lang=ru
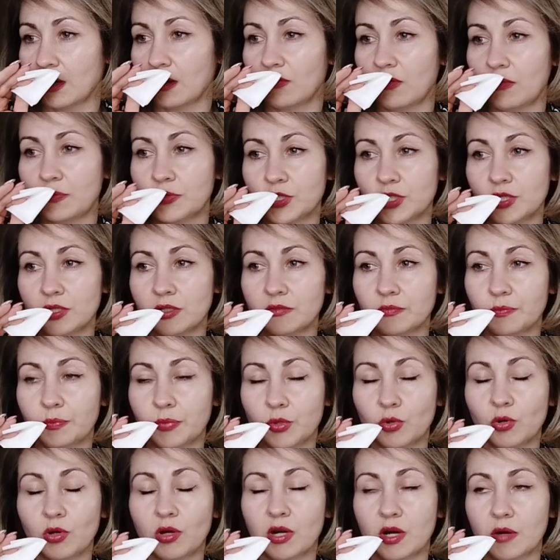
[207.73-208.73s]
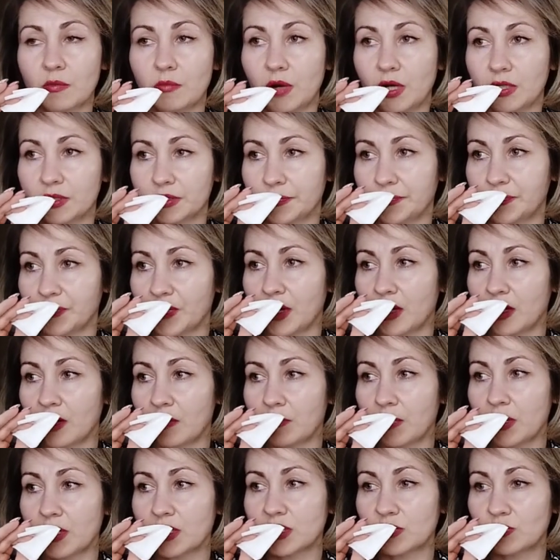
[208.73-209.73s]
Вообще про аромат.
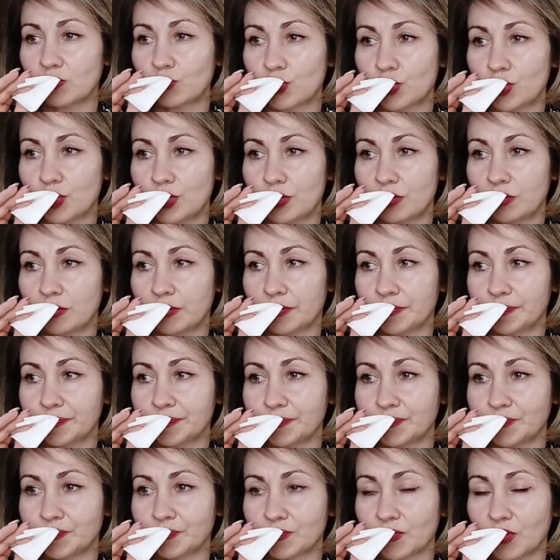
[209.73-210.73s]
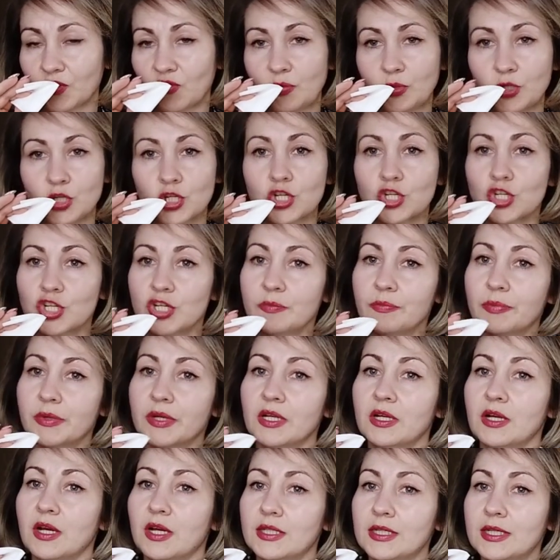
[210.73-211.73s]
Аромат звучит... Вообще
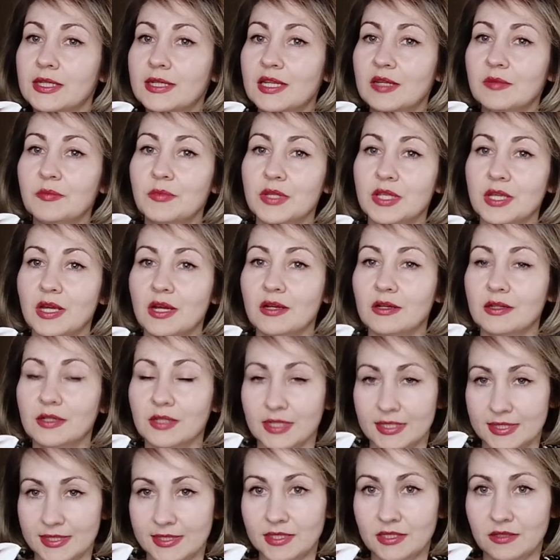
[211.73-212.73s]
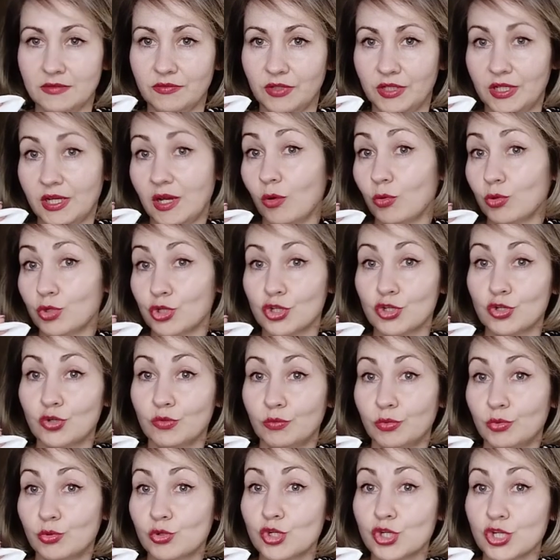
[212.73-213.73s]
шипры, они для меня красивы, Я очень
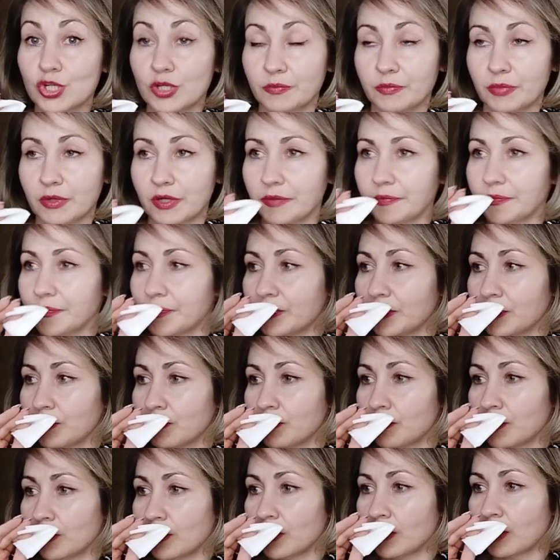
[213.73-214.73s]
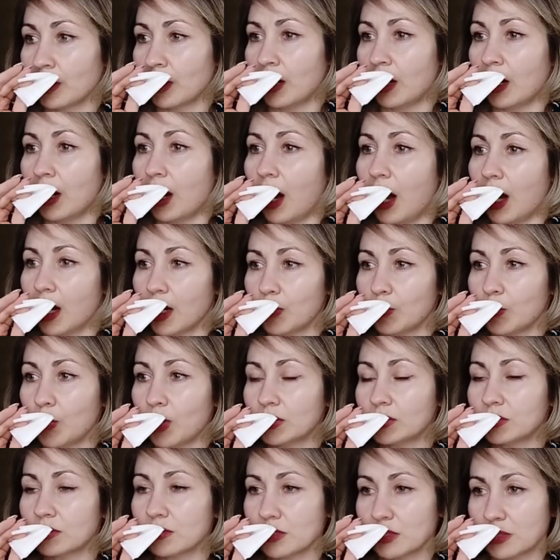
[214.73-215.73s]
люблю шипры.
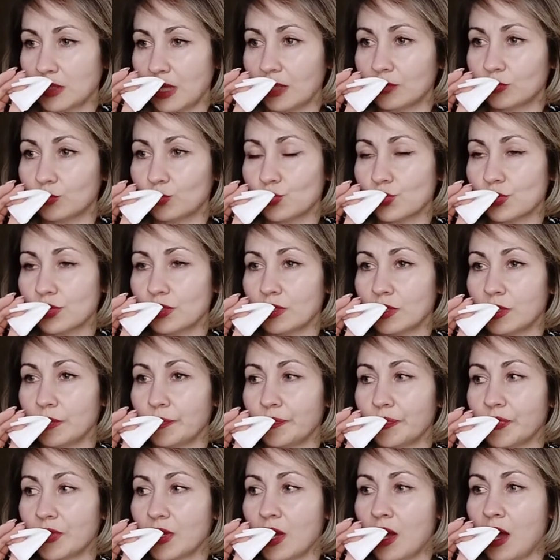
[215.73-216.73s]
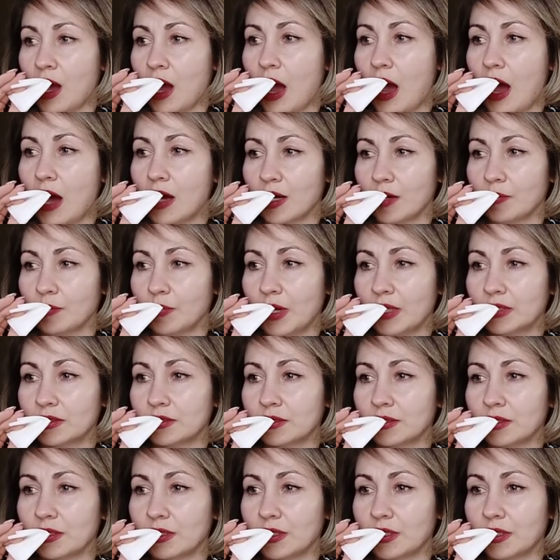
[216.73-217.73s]
Аромат статусный.
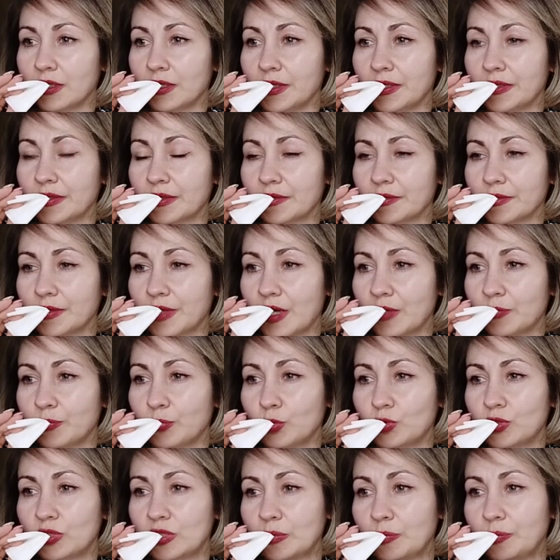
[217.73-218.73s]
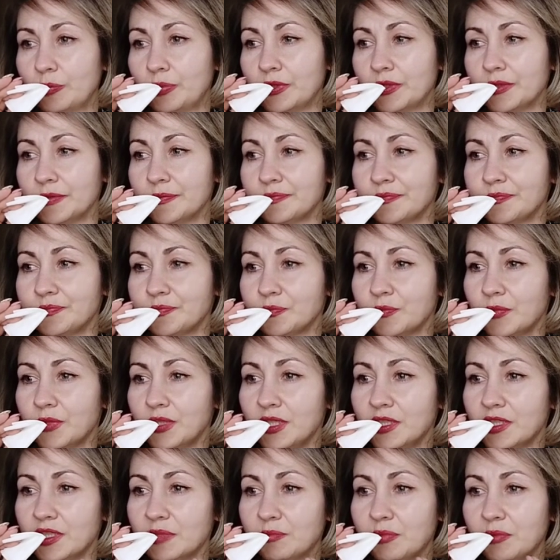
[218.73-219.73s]
Аромат э, как будто бы
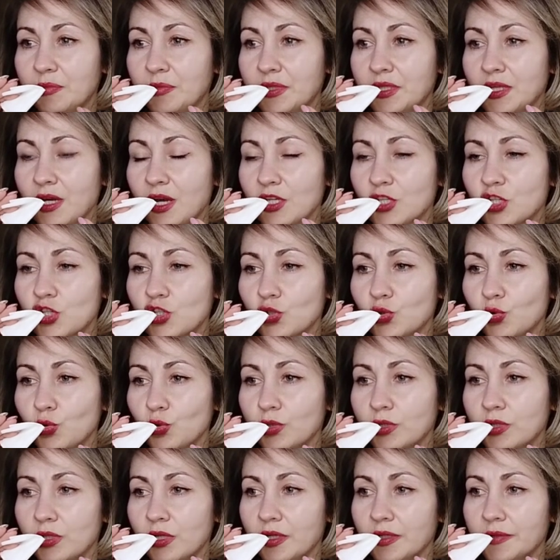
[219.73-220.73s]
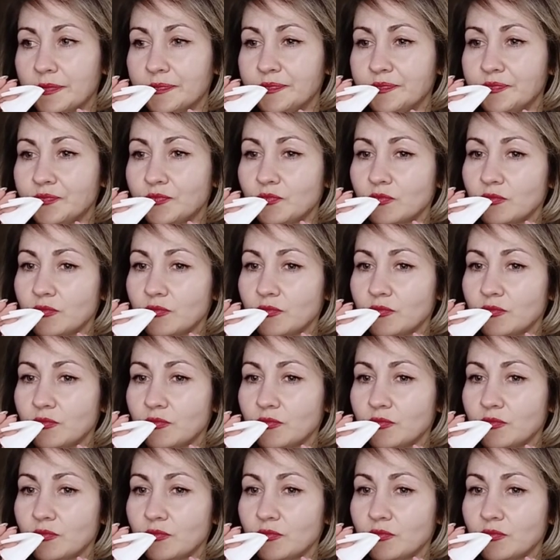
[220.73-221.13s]
мне напоминает что-то...